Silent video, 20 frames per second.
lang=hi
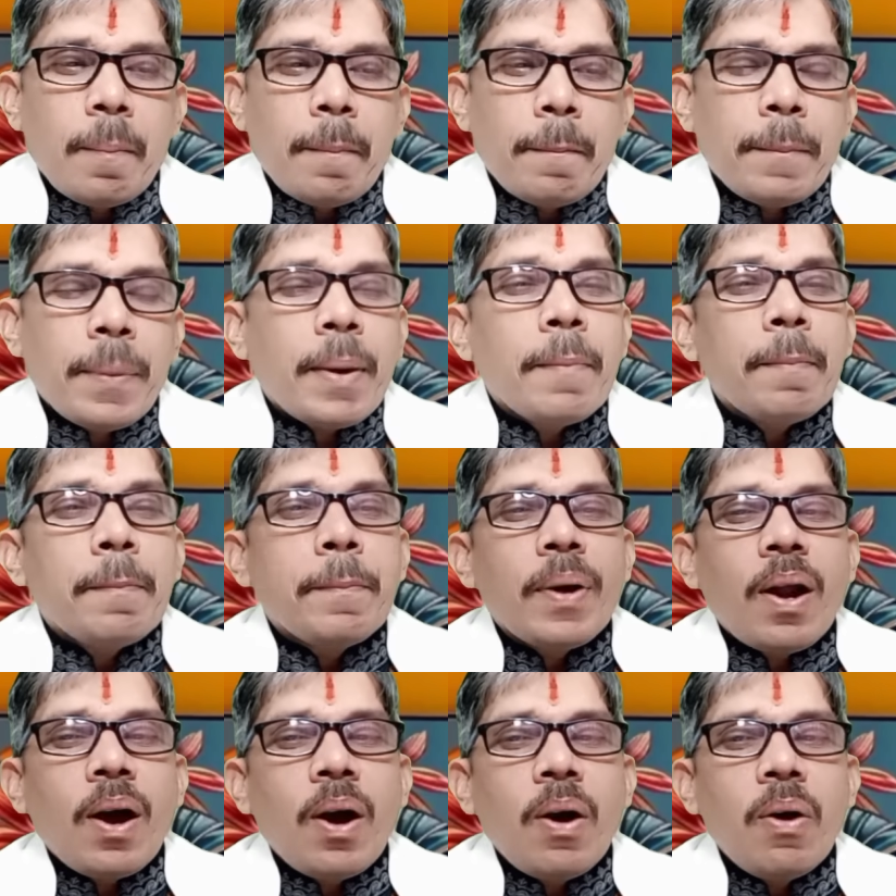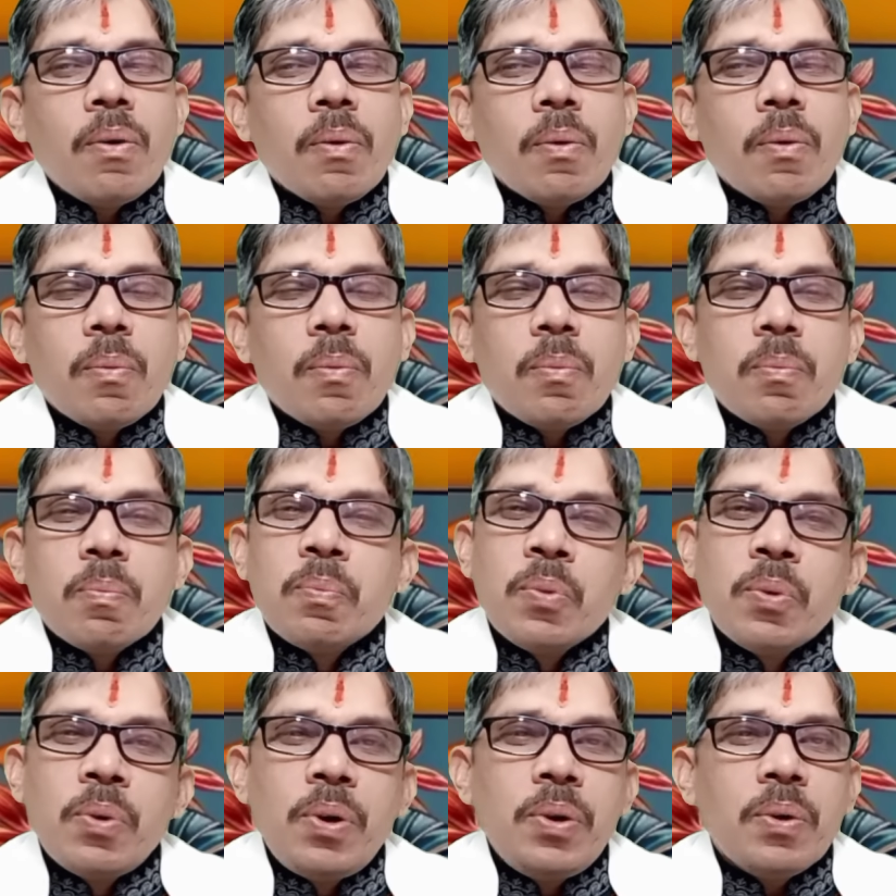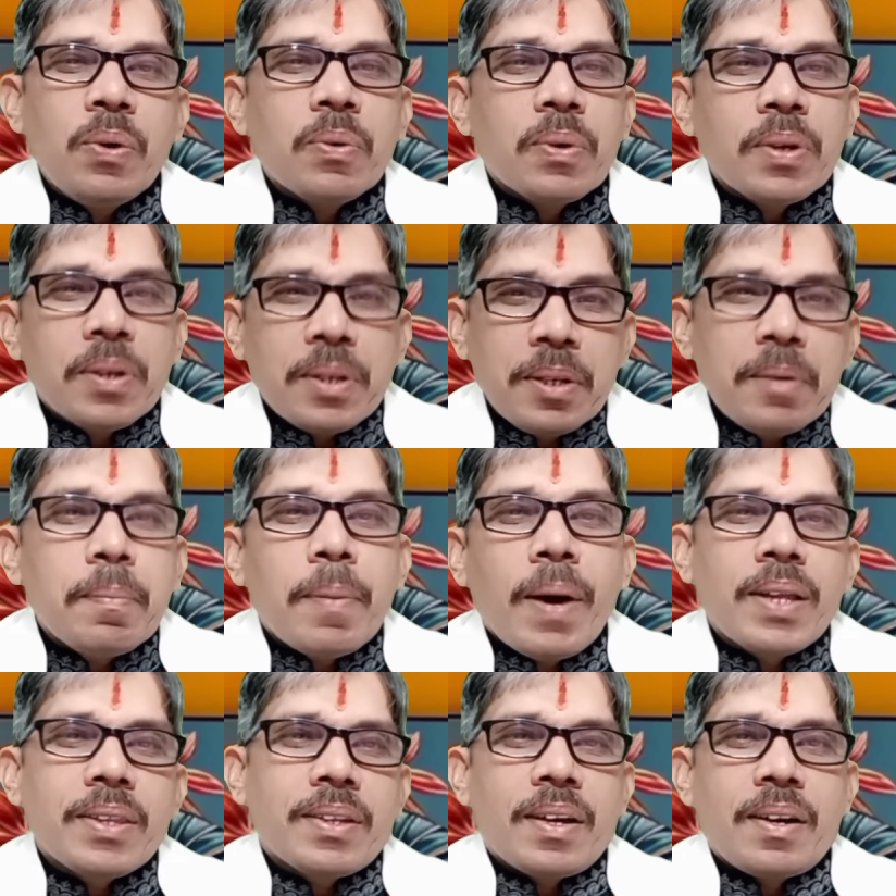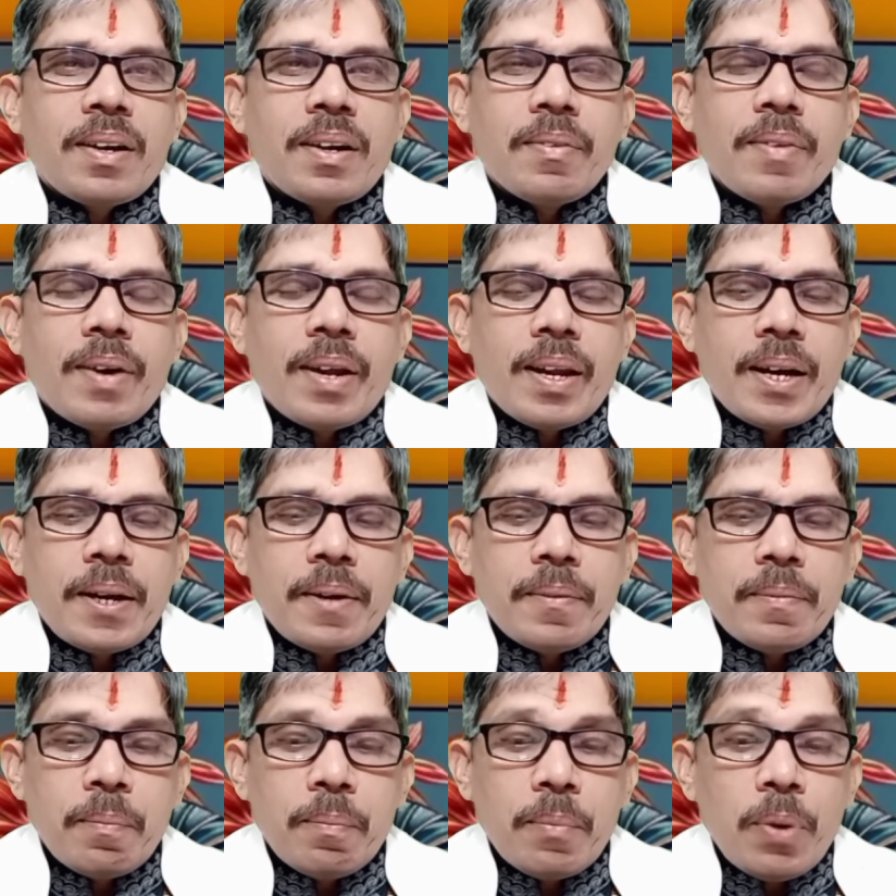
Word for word: परंपराओं मूल्यों की बात करने वाला है